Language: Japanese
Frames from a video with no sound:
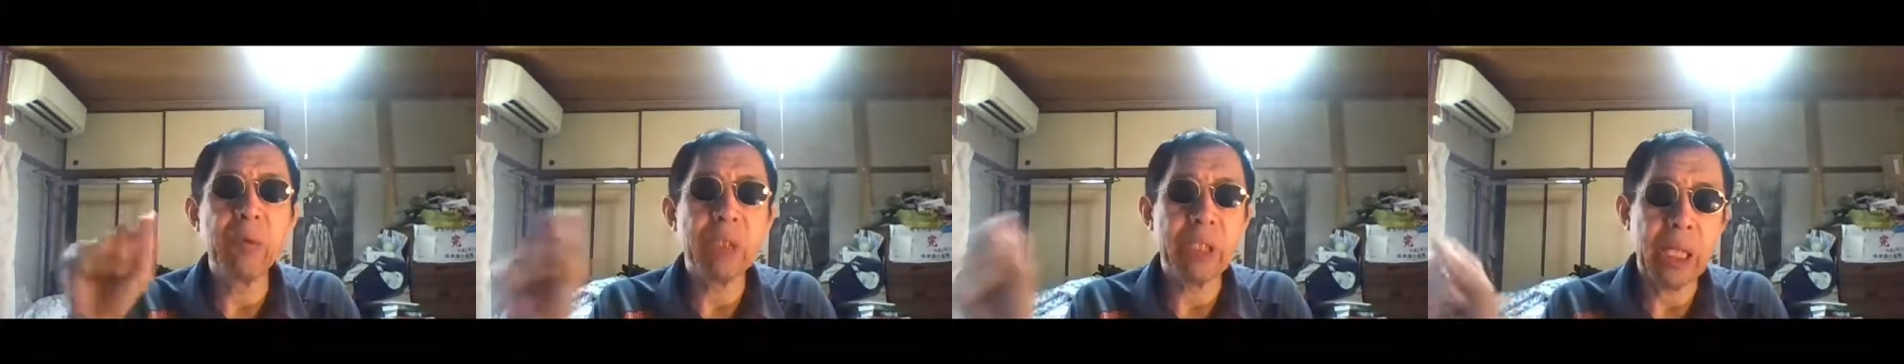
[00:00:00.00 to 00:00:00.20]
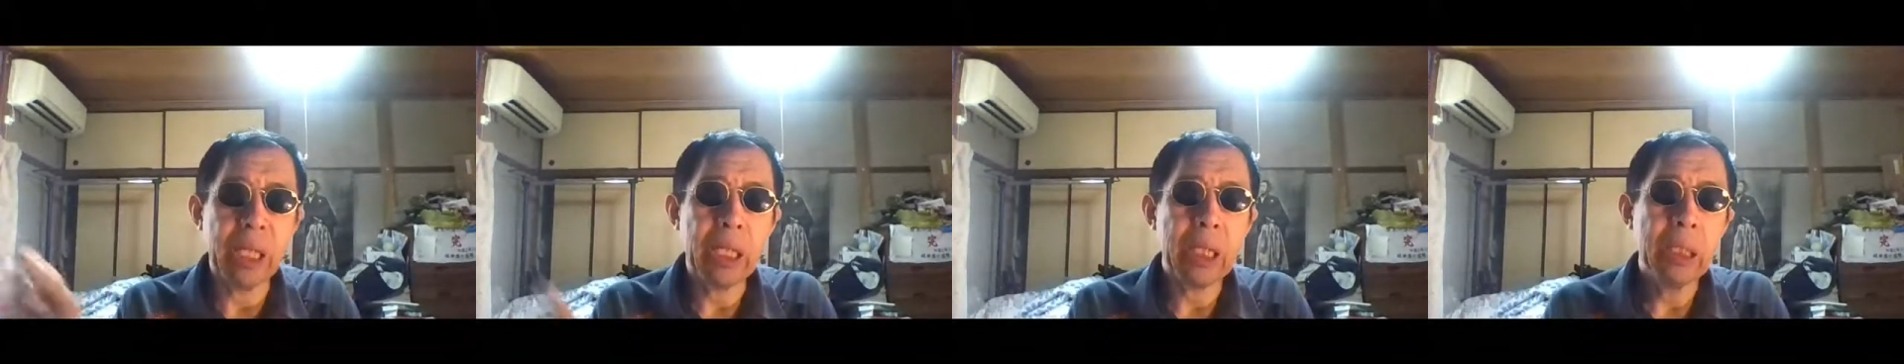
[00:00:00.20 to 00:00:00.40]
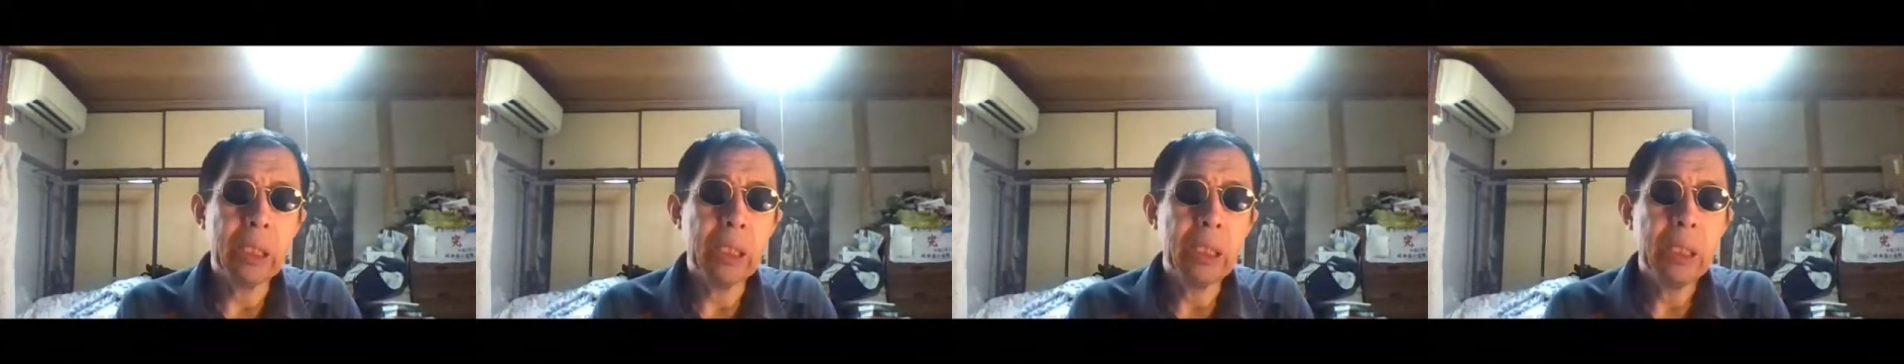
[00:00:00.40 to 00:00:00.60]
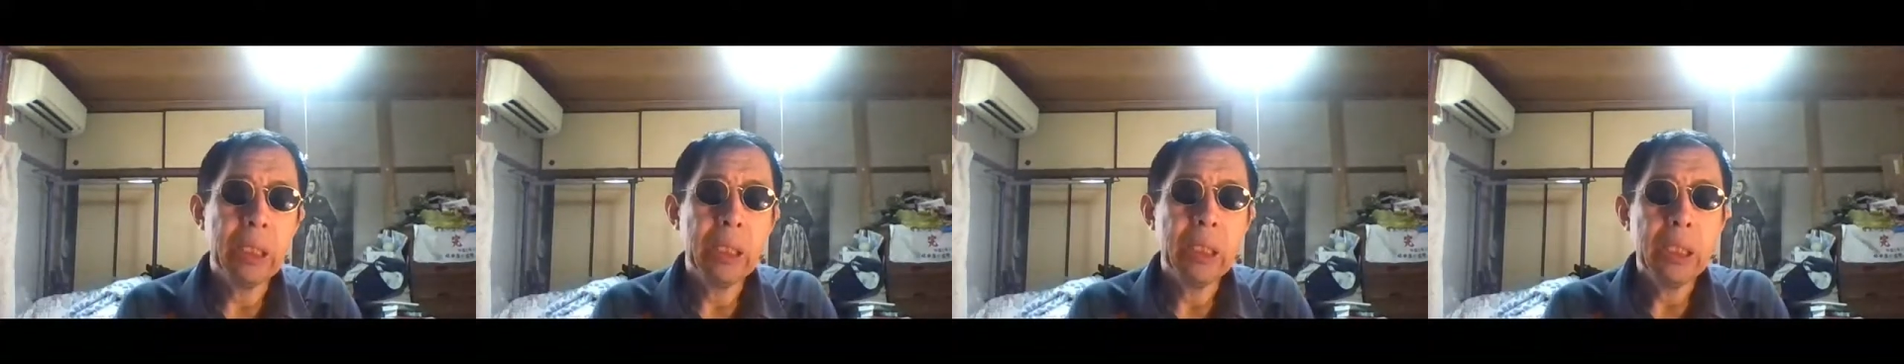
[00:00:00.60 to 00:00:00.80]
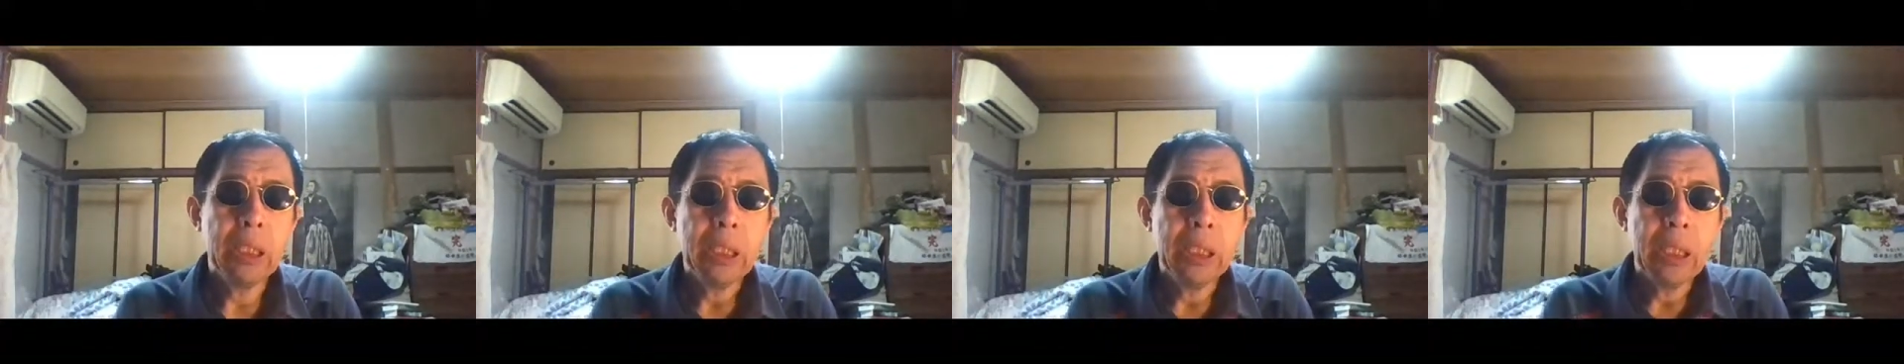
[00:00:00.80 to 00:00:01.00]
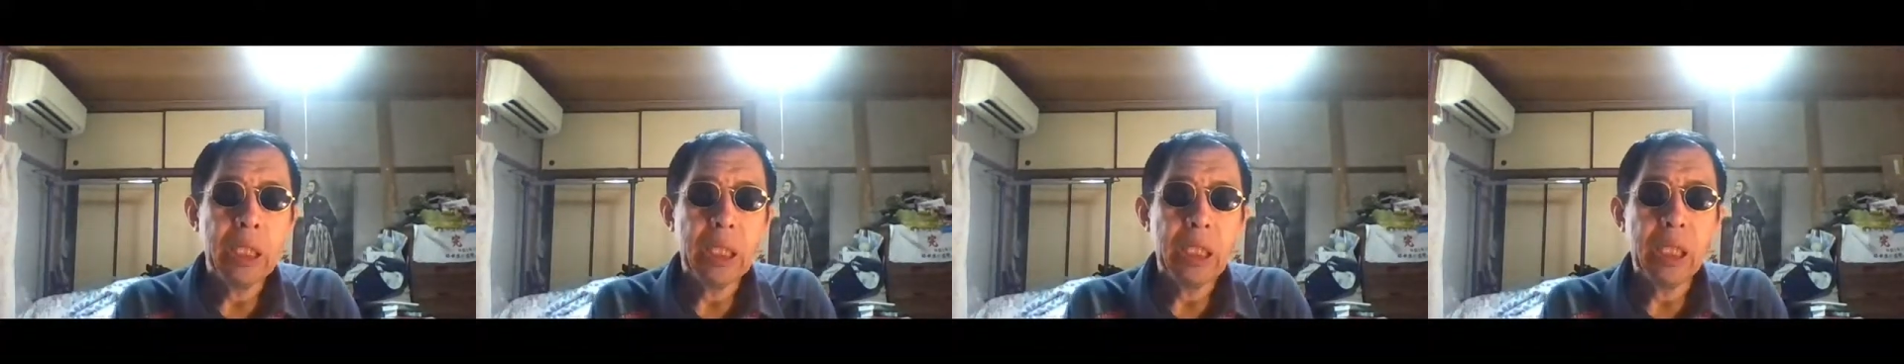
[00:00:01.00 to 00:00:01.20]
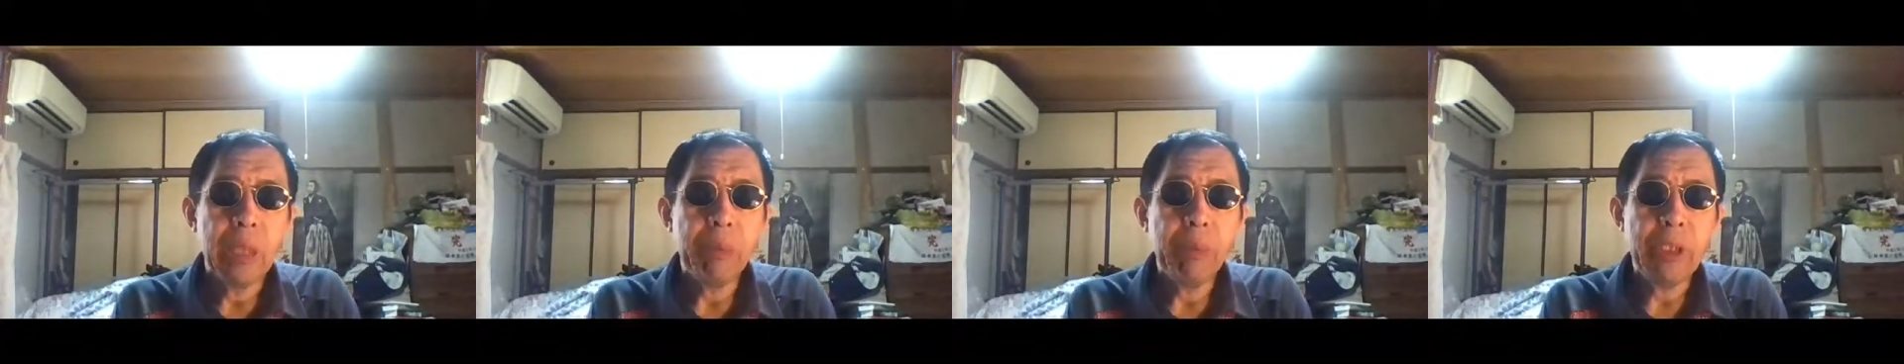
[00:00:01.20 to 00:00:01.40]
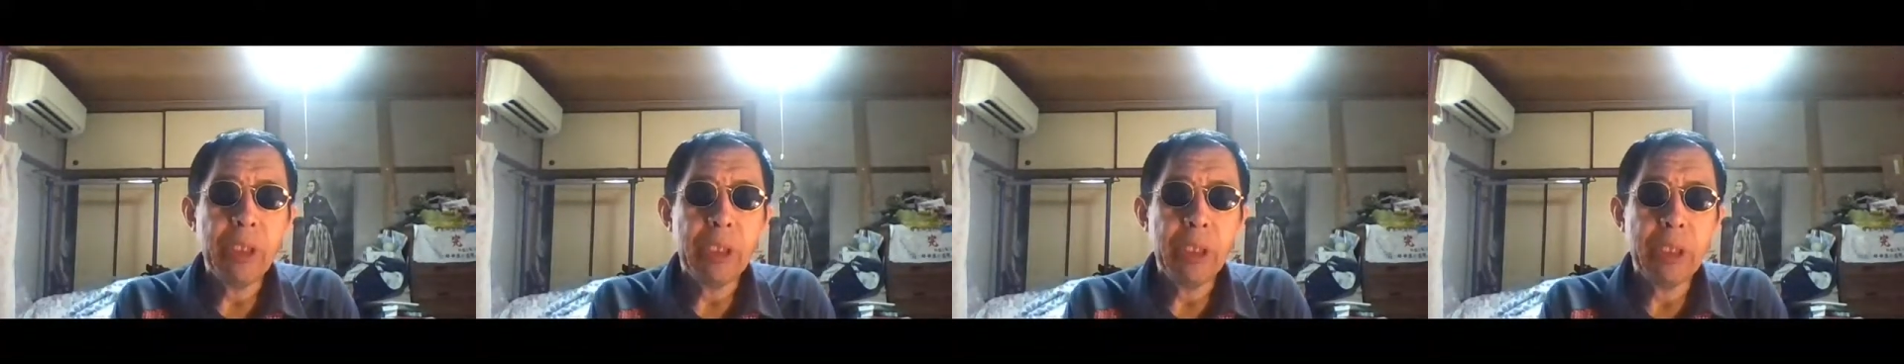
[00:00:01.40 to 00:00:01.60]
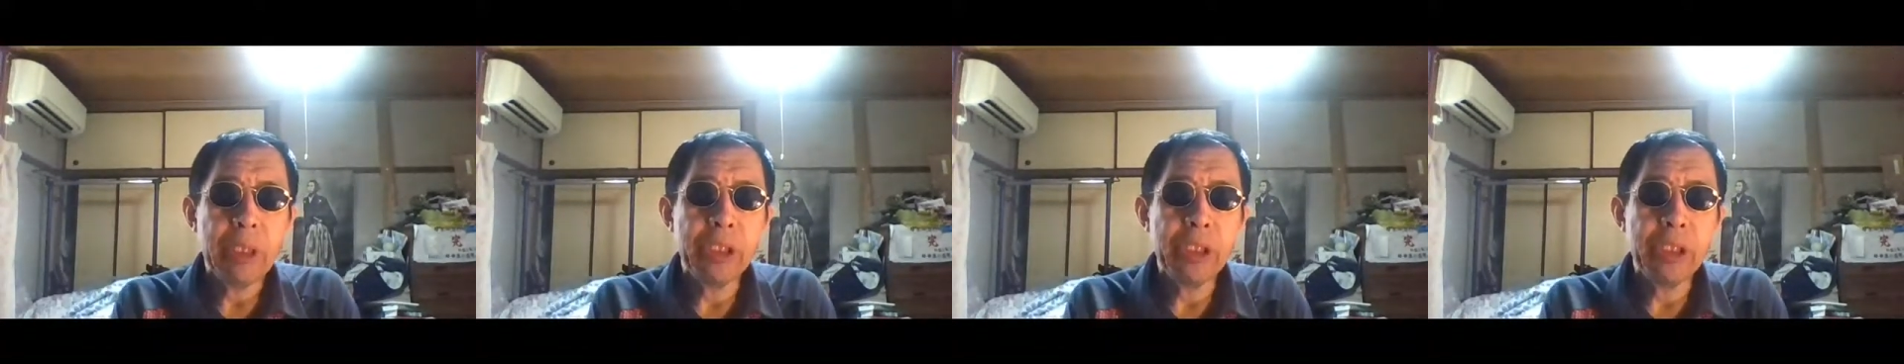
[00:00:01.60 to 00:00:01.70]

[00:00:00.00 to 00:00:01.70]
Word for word: ねやっぱり